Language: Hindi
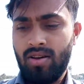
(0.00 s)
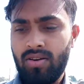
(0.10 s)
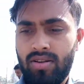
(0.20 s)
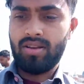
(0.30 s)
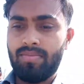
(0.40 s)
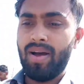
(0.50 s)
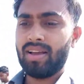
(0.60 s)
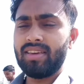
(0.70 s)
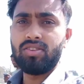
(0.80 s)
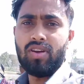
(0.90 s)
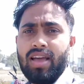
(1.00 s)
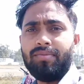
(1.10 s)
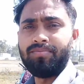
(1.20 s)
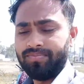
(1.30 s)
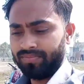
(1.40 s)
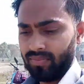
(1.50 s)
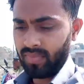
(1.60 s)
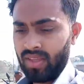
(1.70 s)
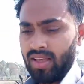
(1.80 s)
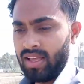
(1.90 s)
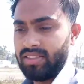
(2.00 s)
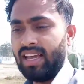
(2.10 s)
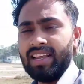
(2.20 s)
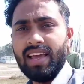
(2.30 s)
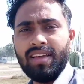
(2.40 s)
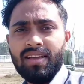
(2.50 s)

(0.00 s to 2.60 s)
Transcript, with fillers: और बाकी जो है चलिए